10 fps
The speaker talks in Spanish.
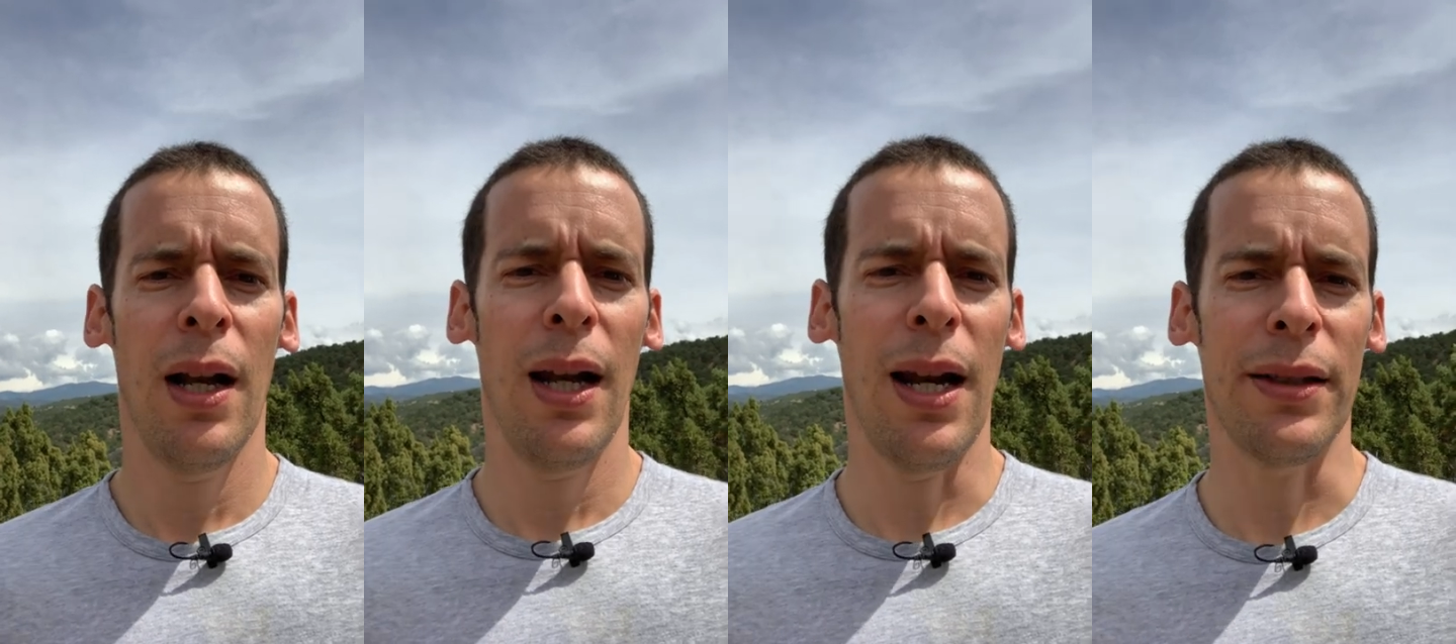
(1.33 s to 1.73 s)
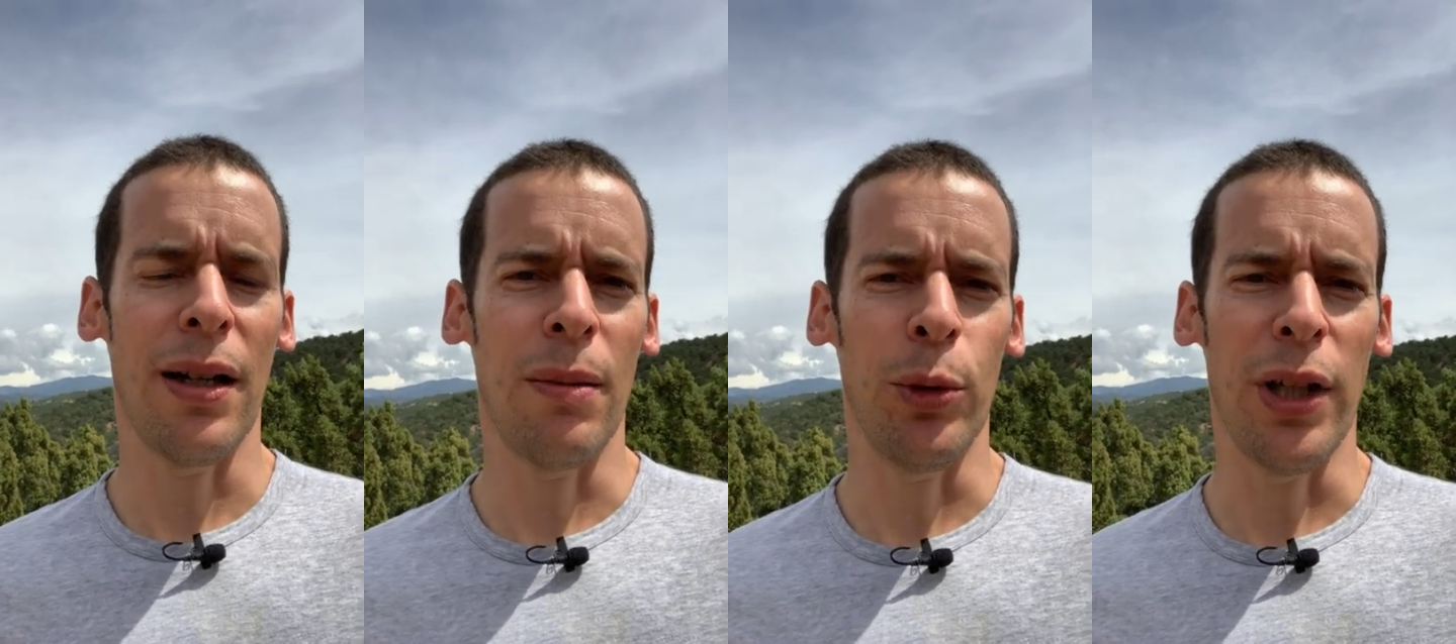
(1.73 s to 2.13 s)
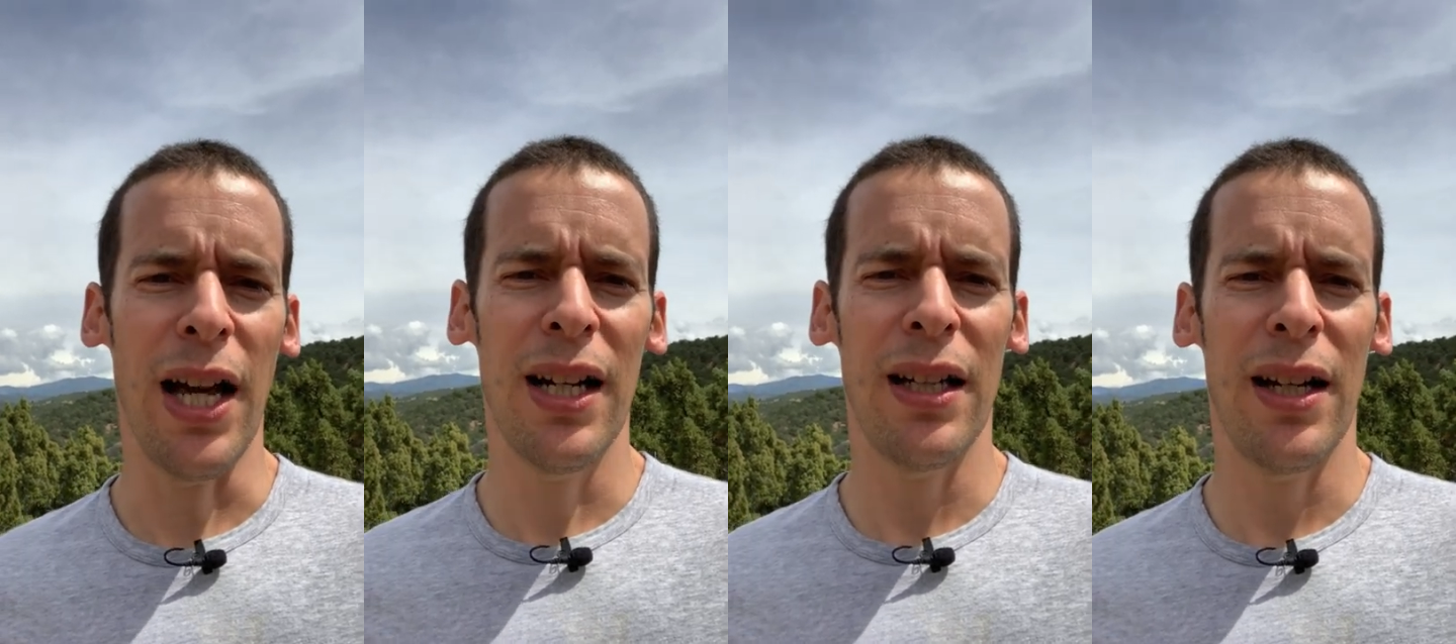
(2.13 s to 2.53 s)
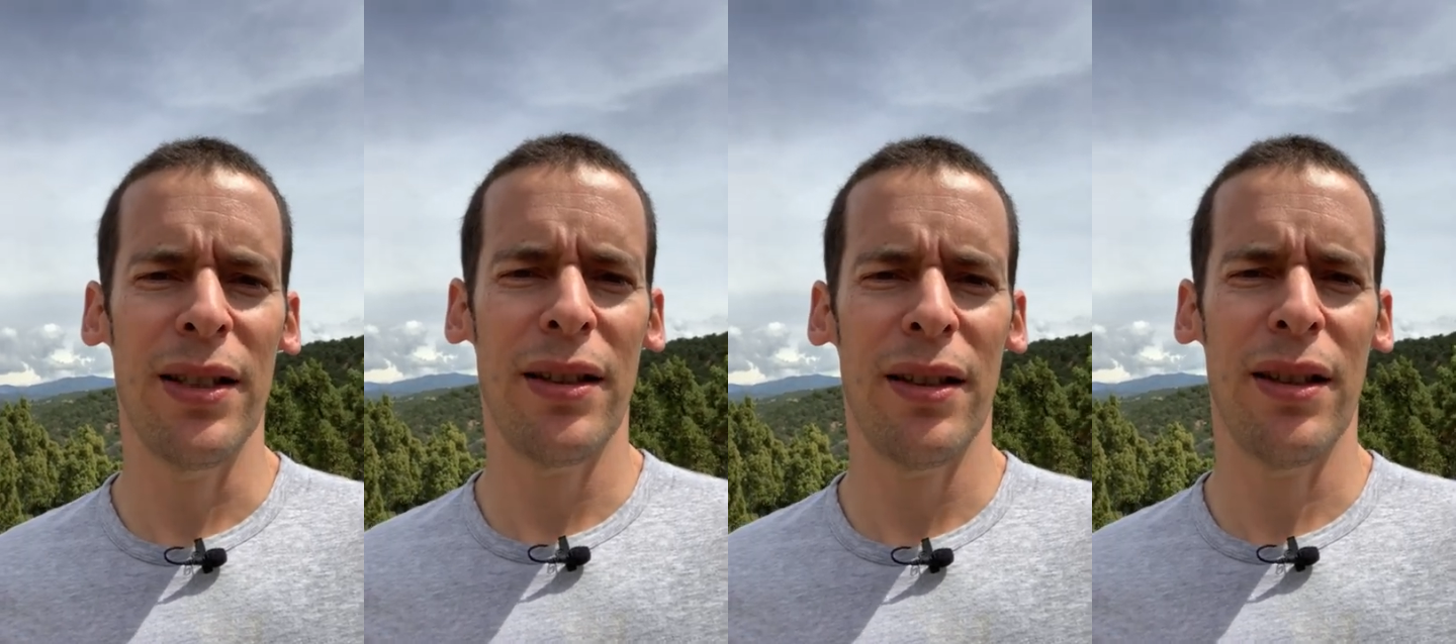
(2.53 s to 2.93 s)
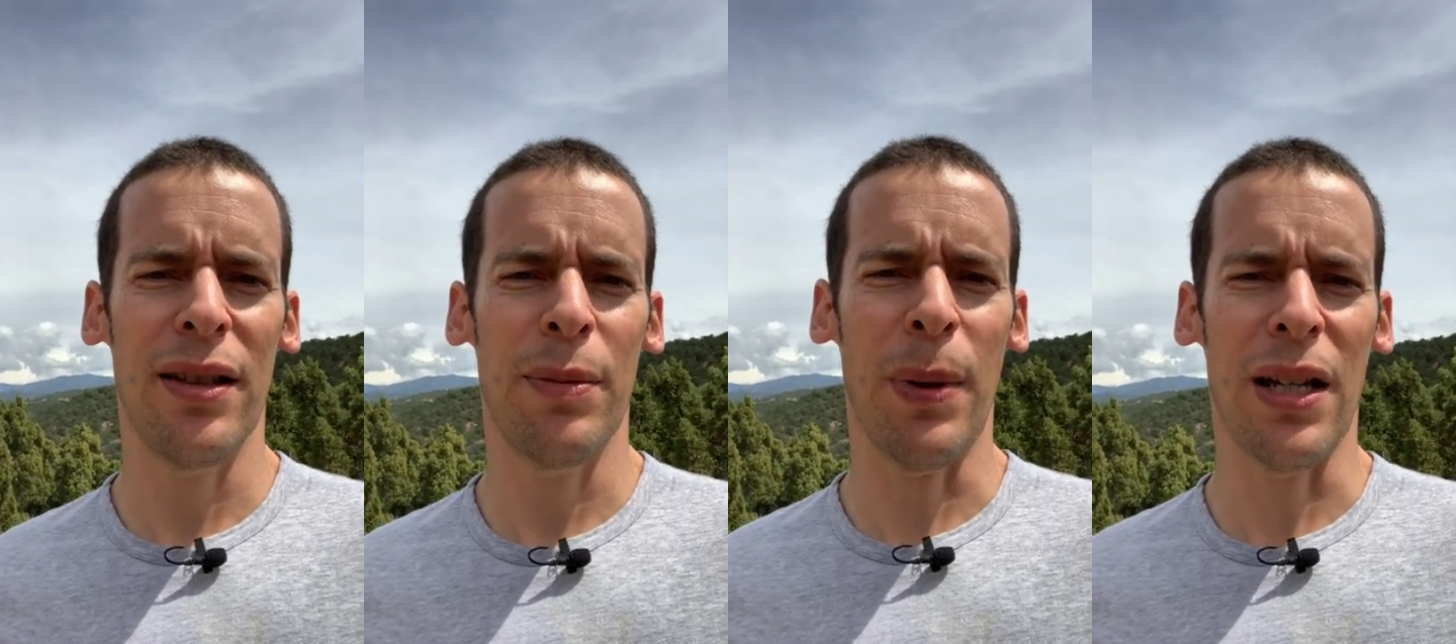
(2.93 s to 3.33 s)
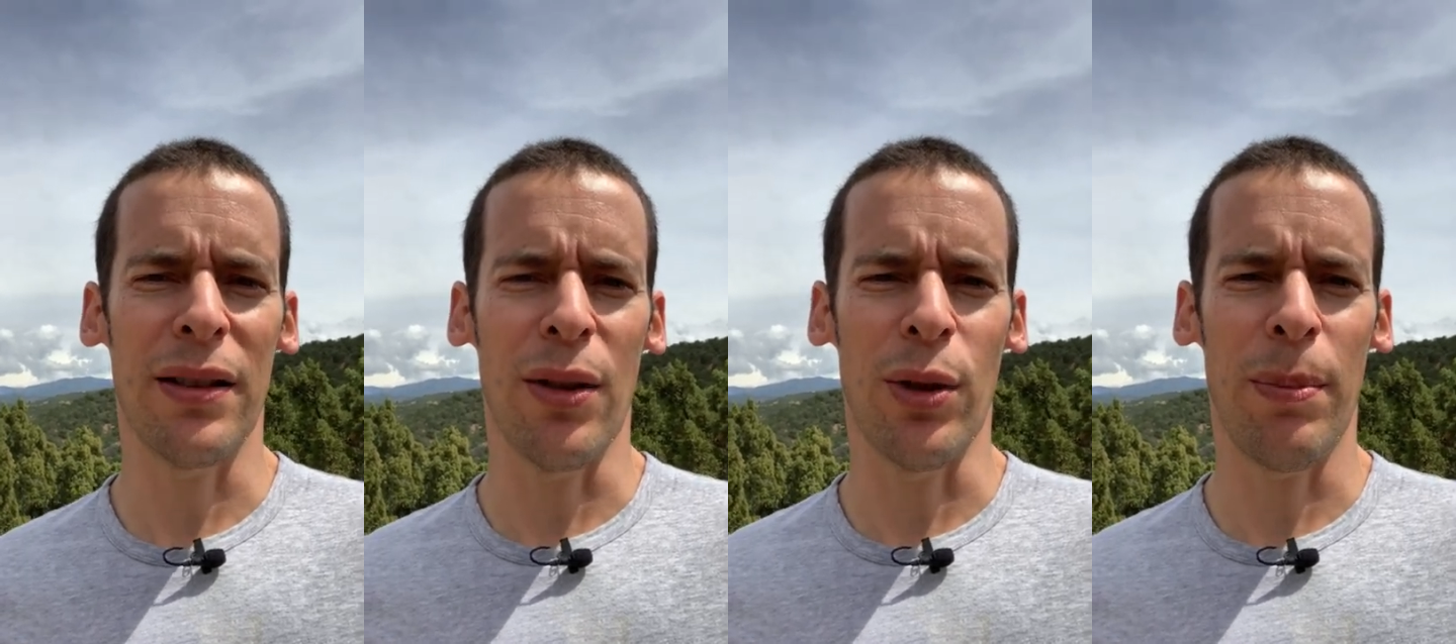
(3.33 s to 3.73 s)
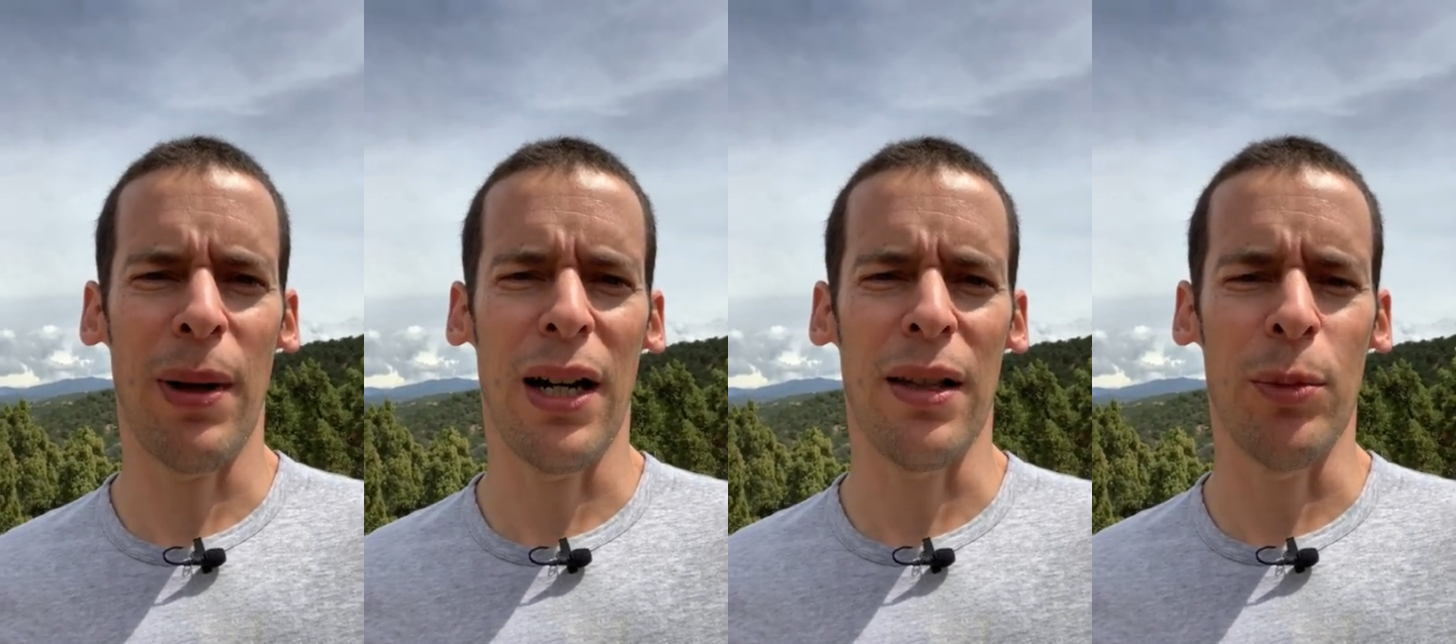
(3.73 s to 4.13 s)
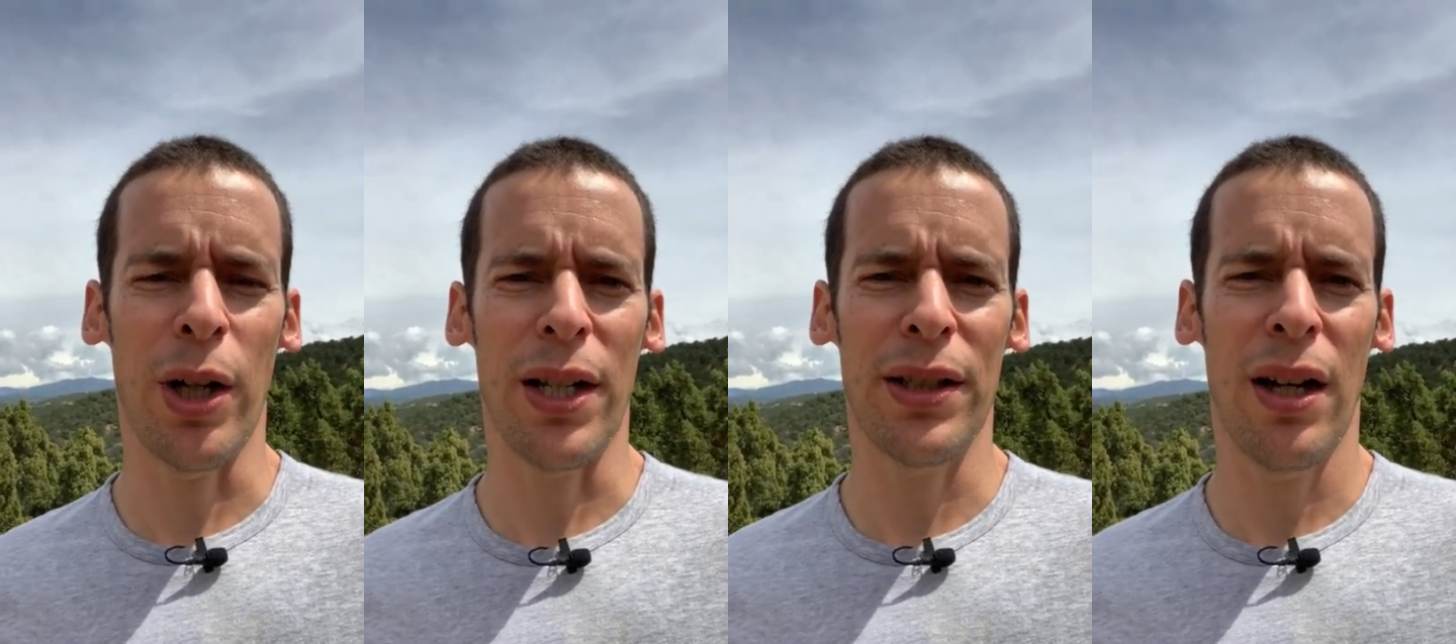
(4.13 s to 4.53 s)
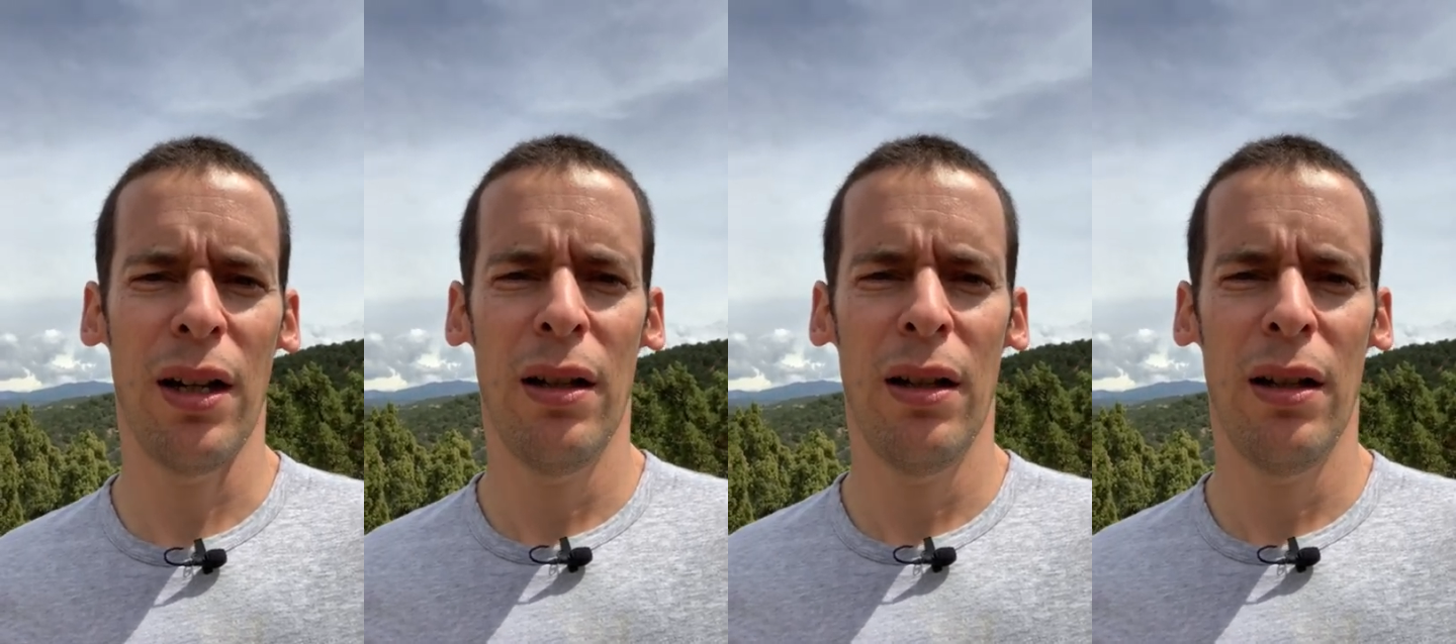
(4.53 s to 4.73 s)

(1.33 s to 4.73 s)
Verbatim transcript: La escena mundial es desesperanzadora para la democracia.